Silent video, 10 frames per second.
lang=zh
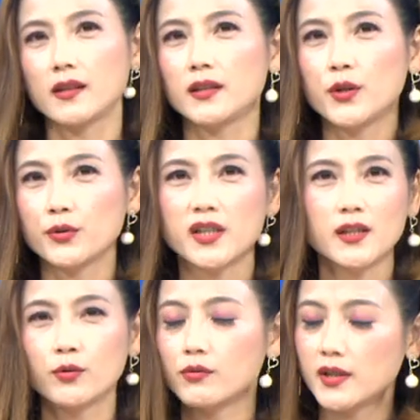这个游
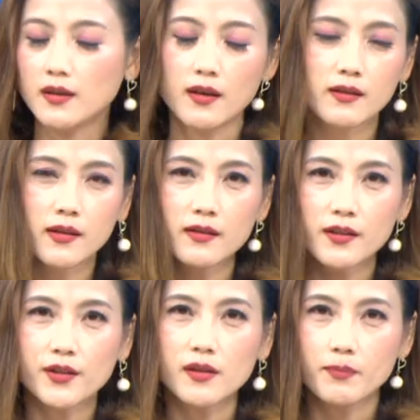戏股今天真
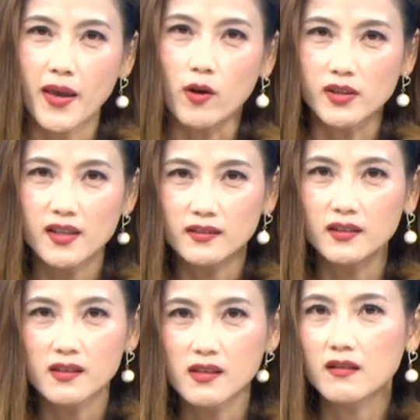的是表现
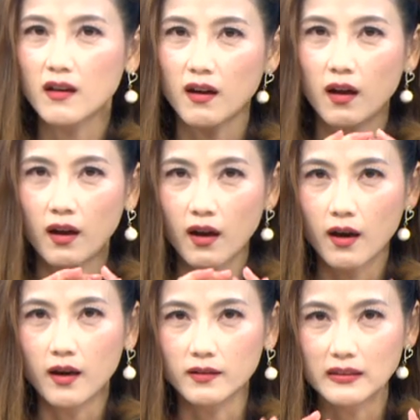的真的
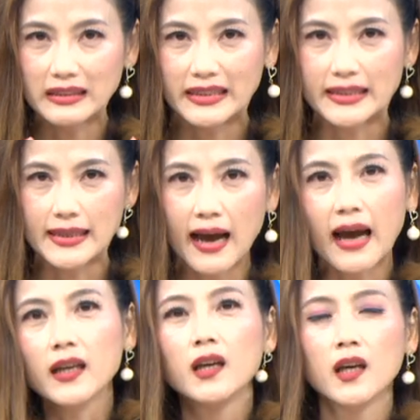很厉
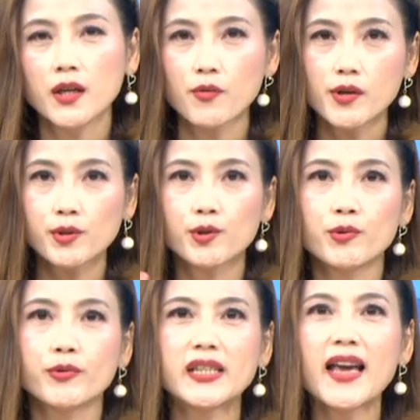害，因为
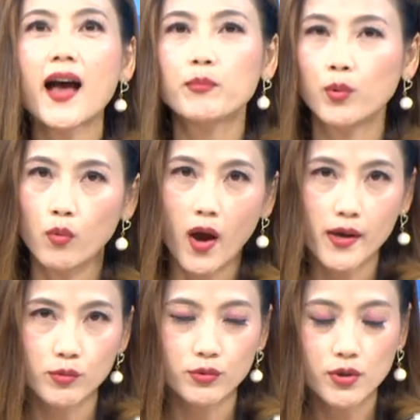暑假不
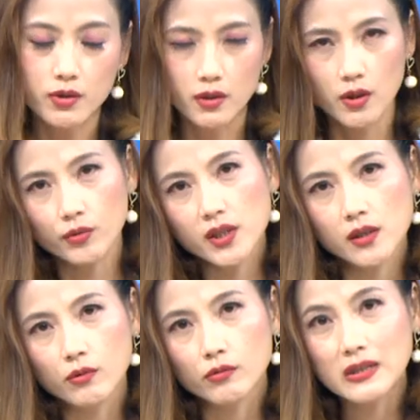外乎就是游
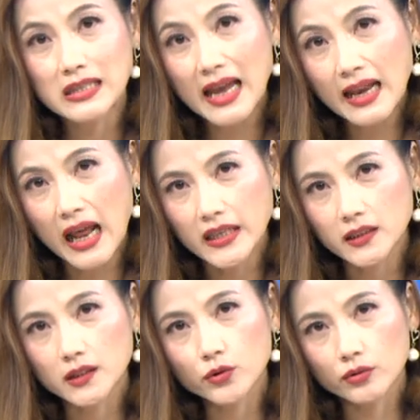戏股，再来
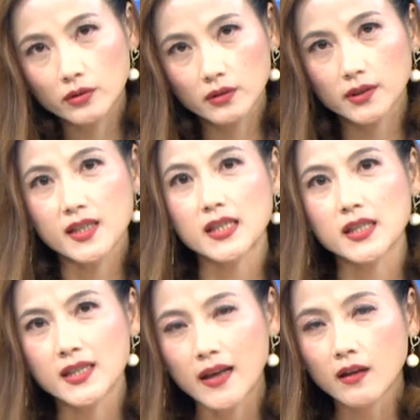呢就是生
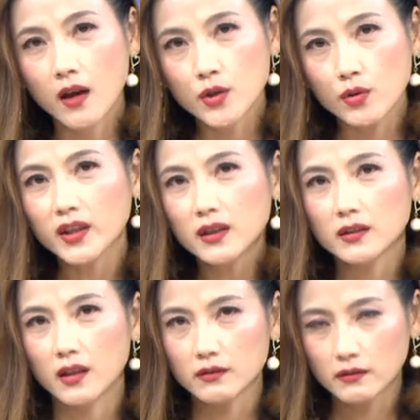技展，所以
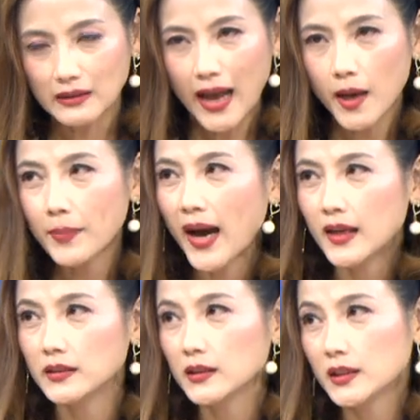呢大
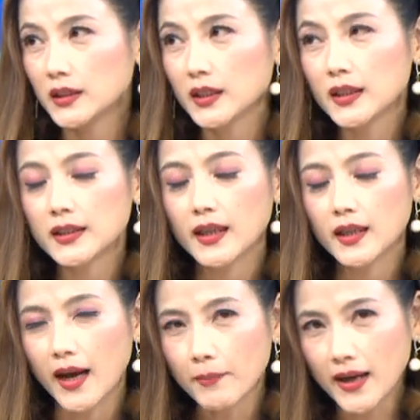盘今天
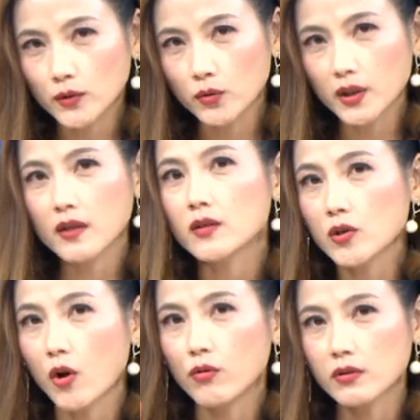跌两百多点，
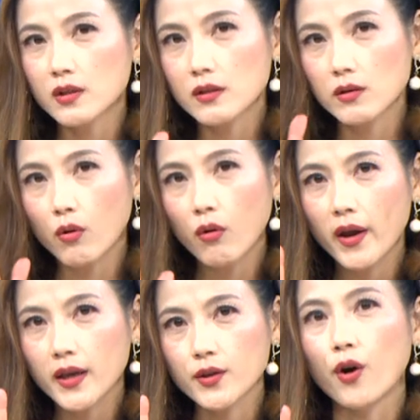总是
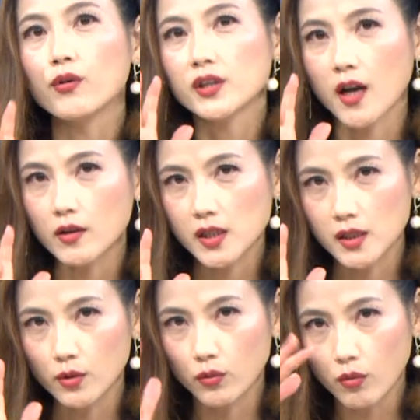会有小
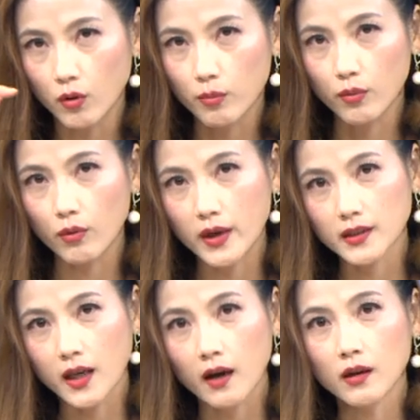型股活泼乱
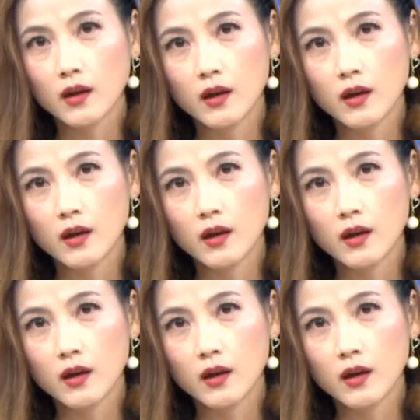跳，